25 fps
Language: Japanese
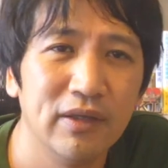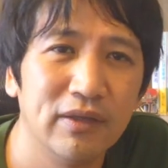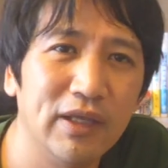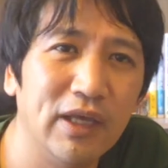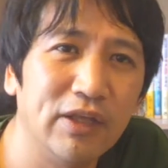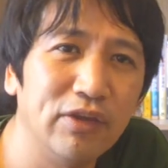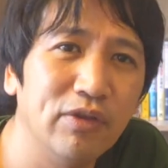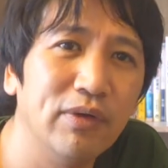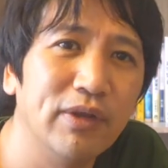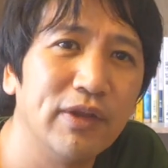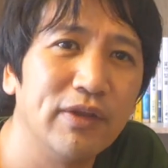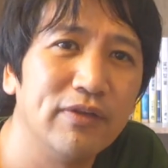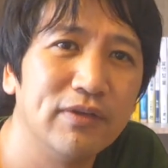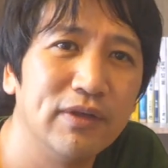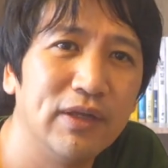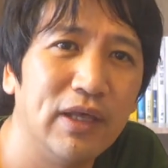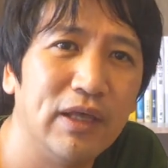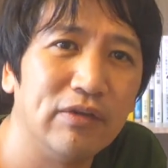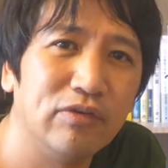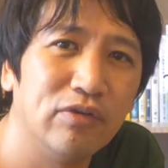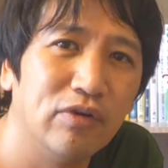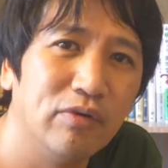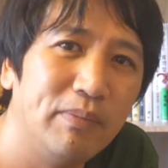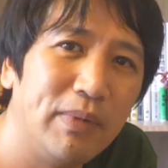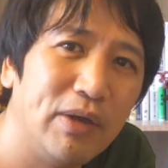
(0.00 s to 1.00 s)
であとはです
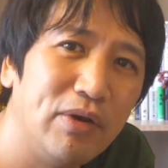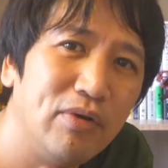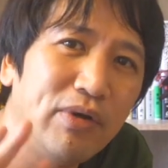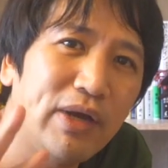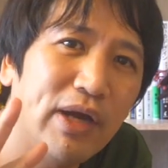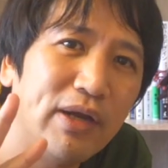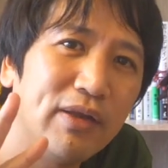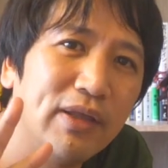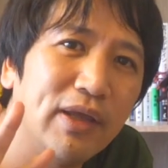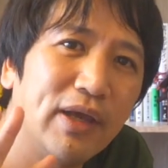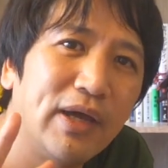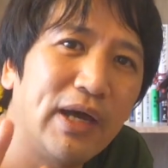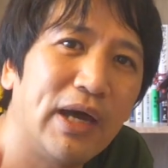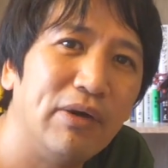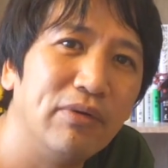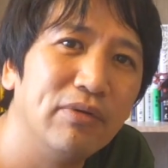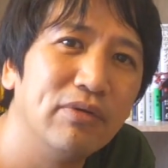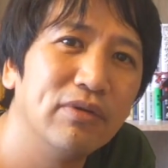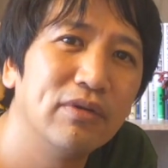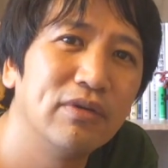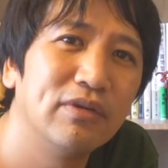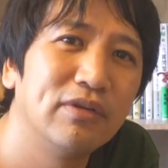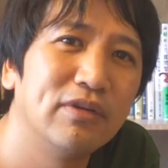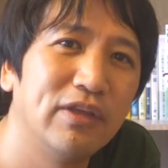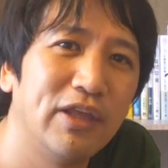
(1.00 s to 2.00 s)
ねそのメルカリで買
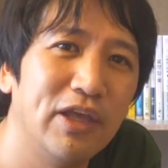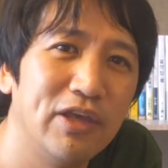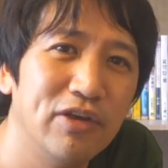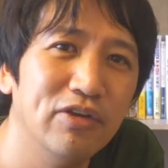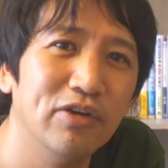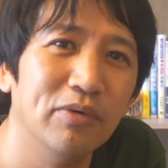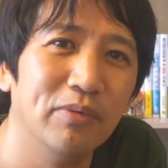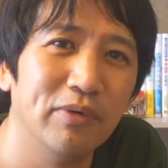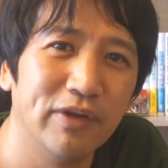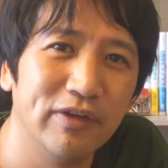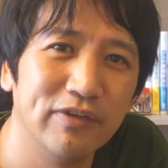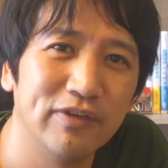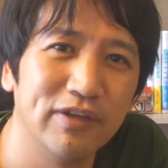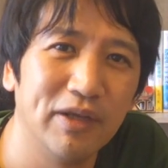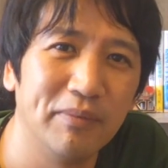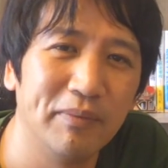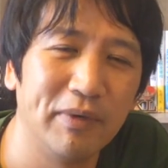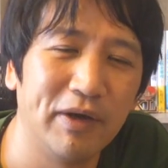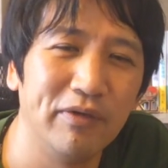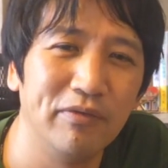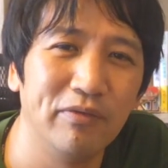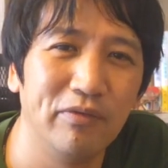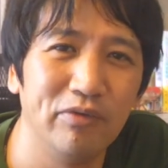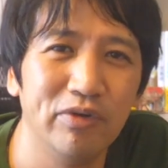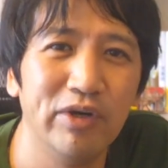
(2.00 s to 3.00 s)
うっていうのもですね、
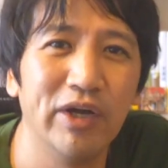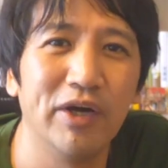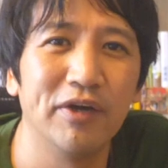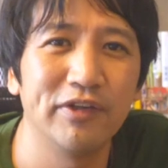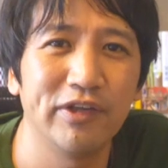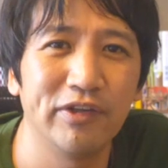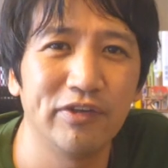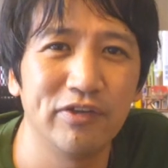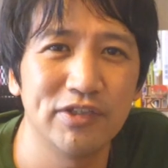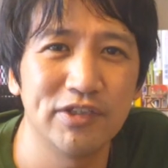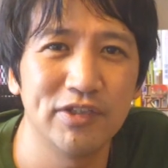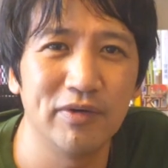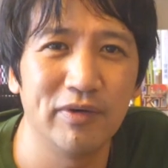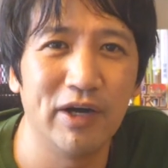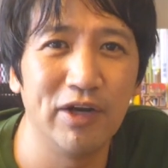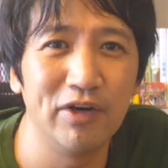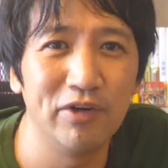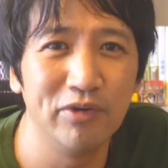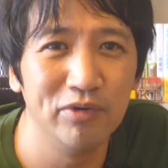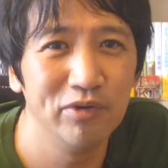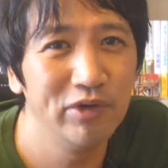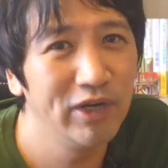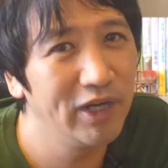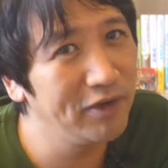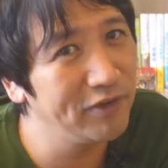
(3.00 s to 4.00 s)
まあ、裏技としてはあ
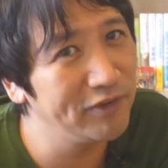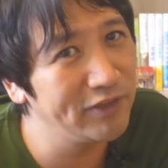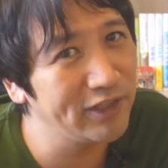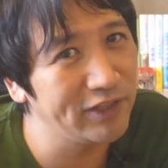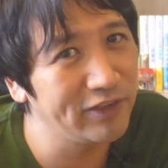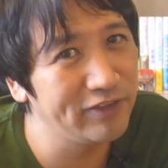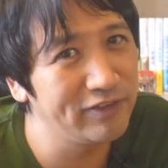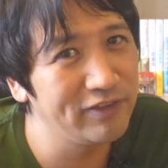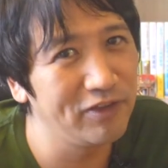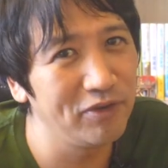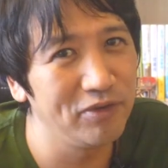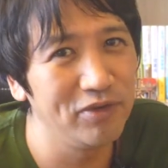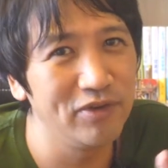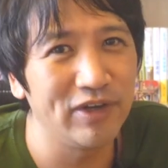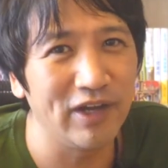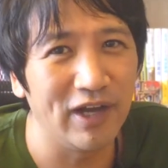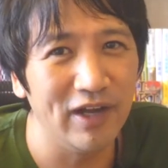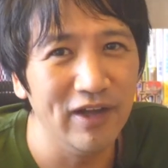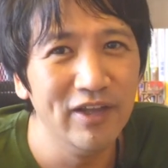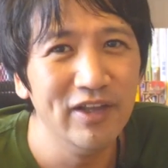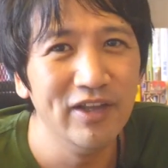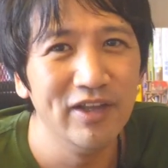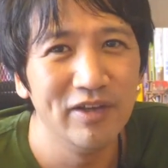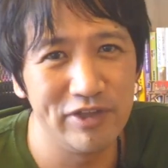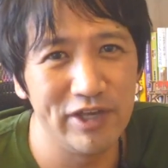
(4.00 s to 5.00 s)
る裏技という
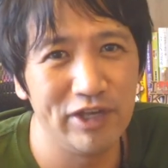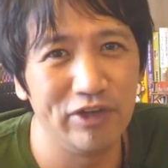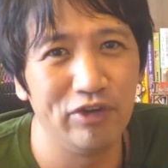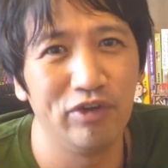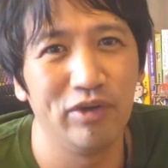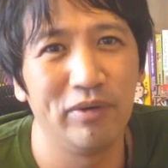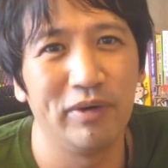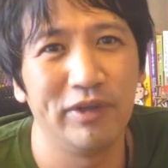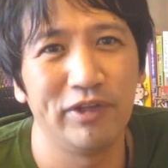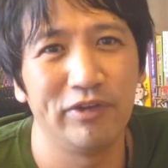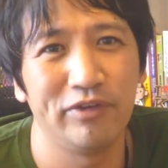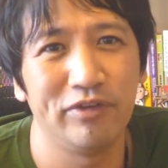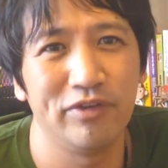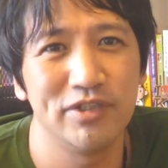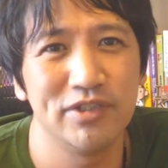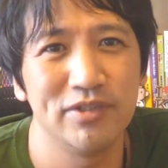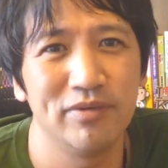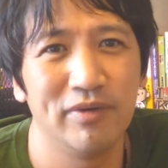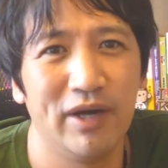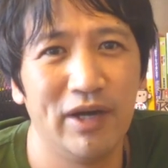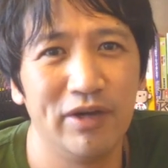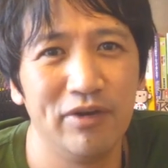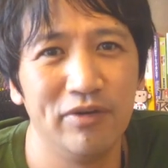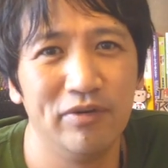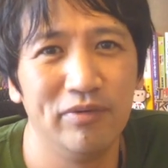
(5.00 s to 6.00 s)
か邪道の技として
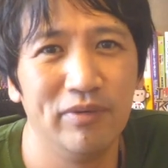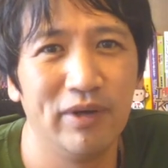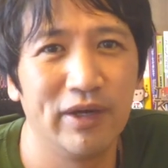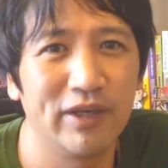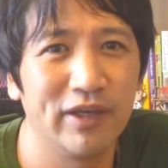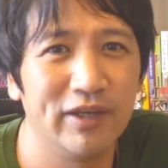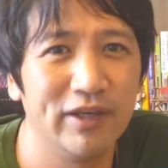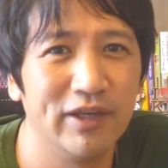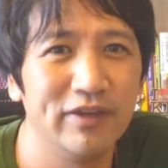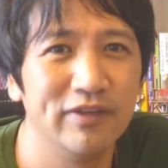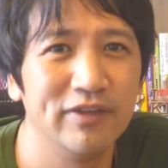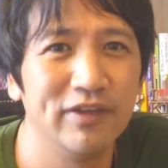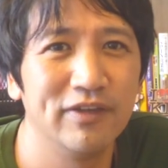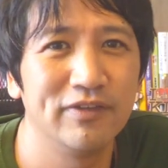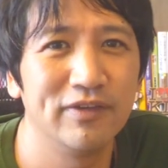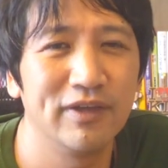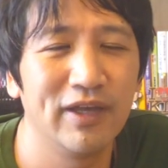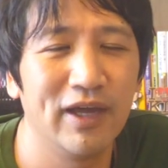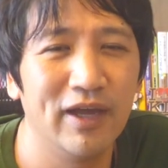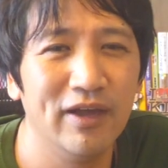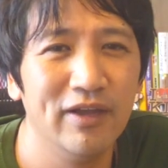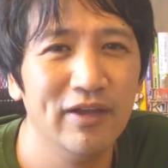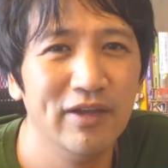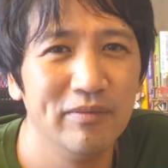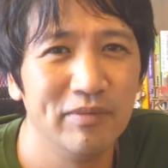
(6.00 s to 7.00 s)
はあるわけなんです
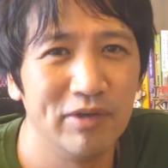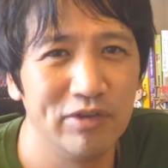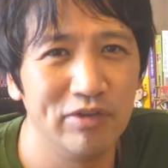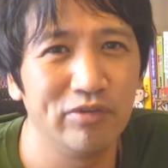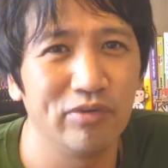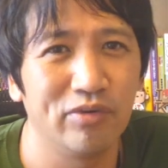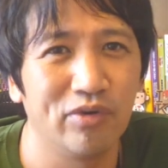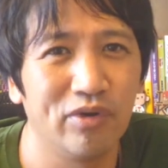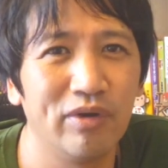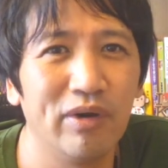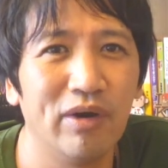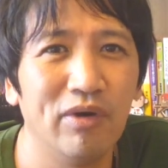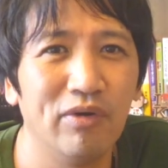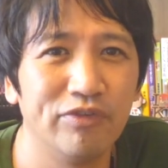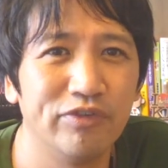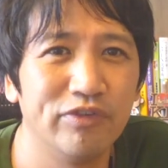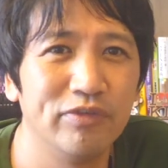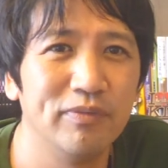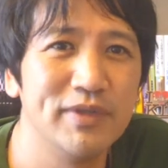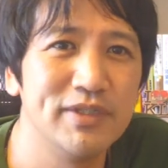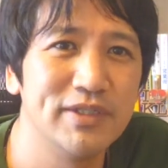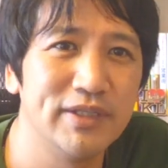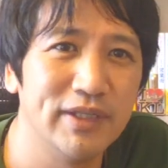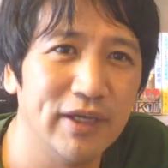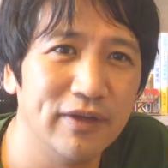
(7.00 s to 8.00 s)
がちょっとこれはお勧
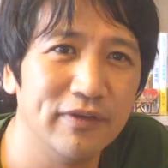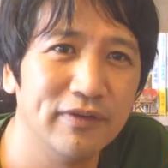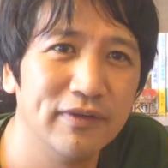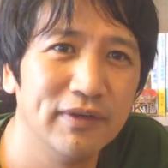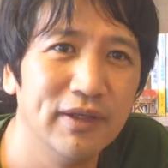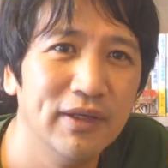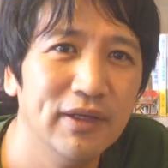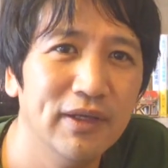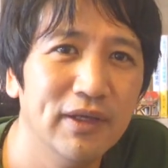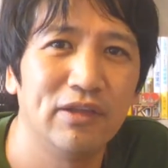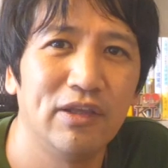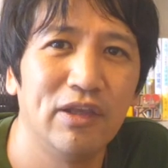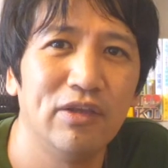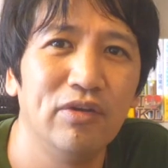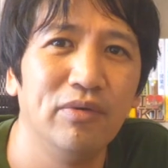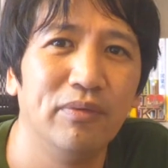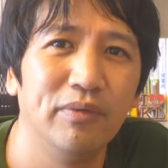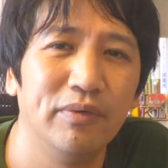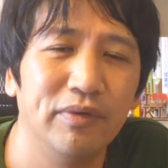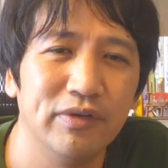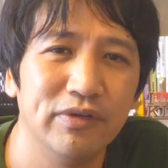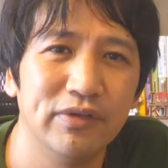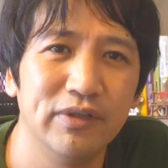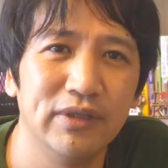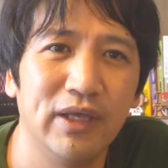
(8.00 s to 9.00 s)
めしないです。っていうの
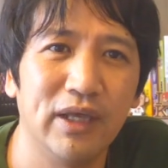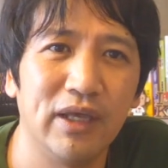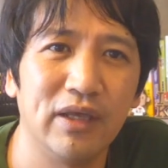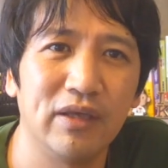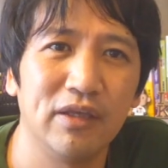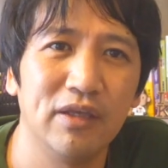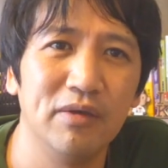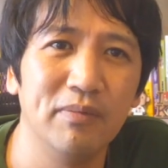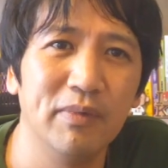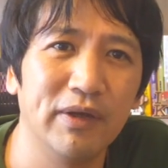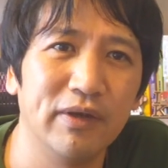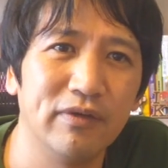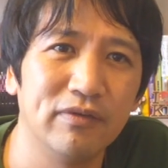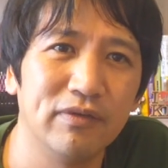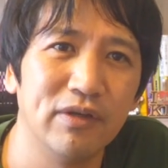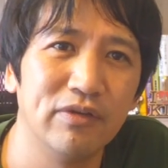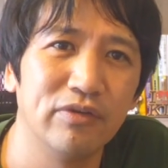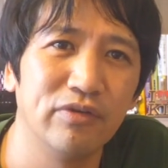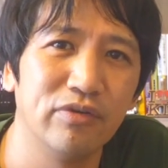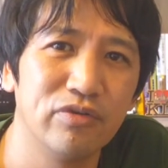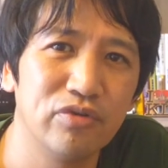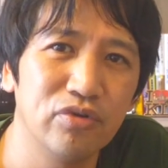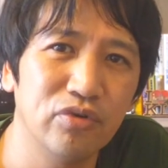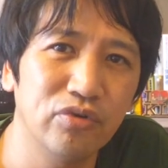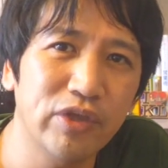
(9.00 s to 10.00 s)
もですね今ですね
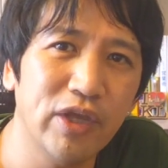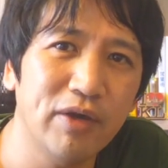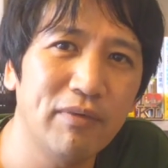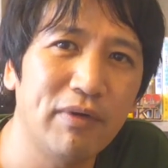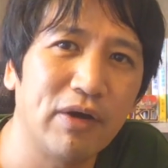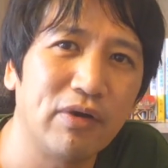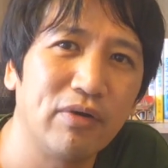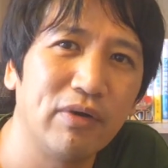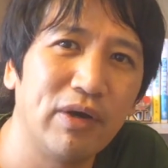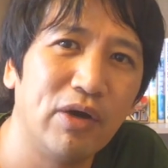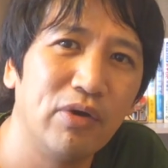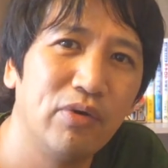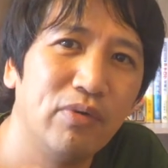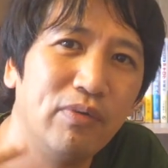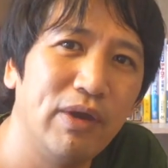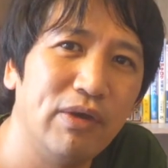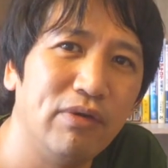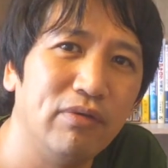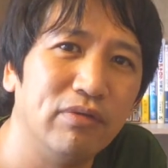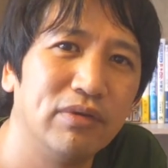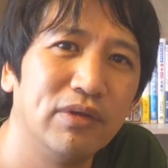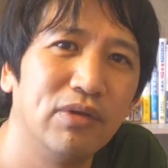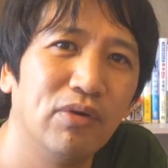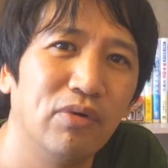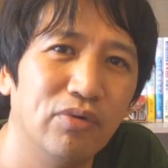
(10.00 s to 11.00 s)
その招待枠が増え
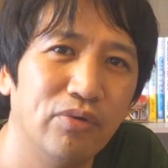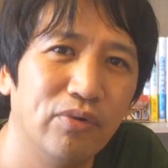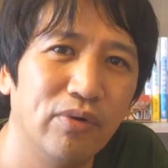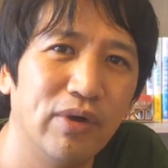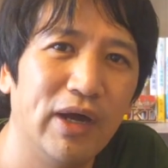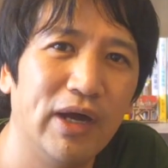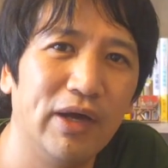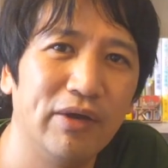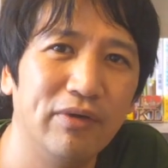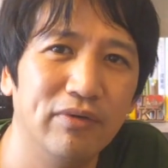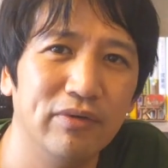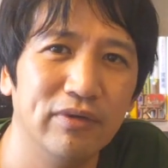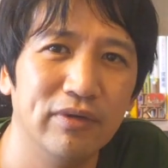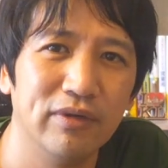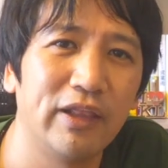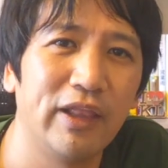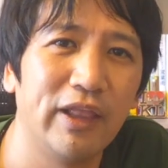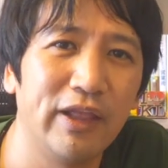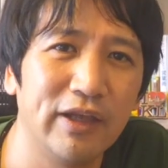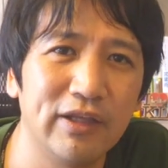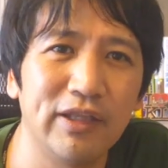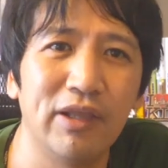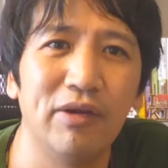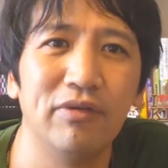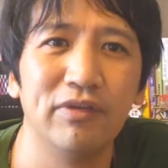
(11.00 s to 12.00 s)
るってことがある
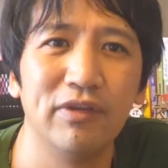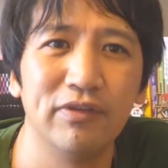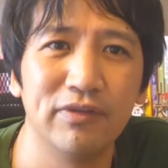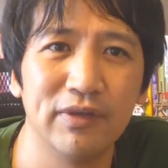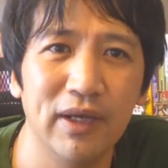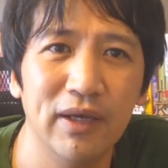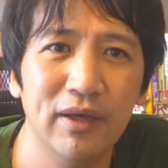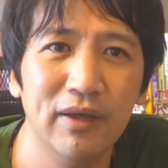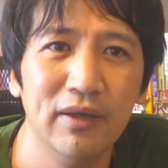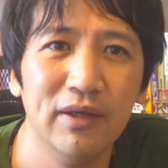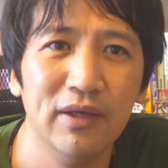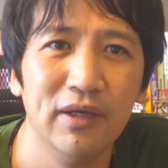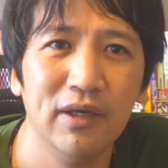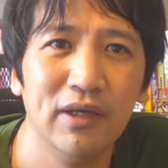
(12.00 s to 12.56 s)
できてるんですね。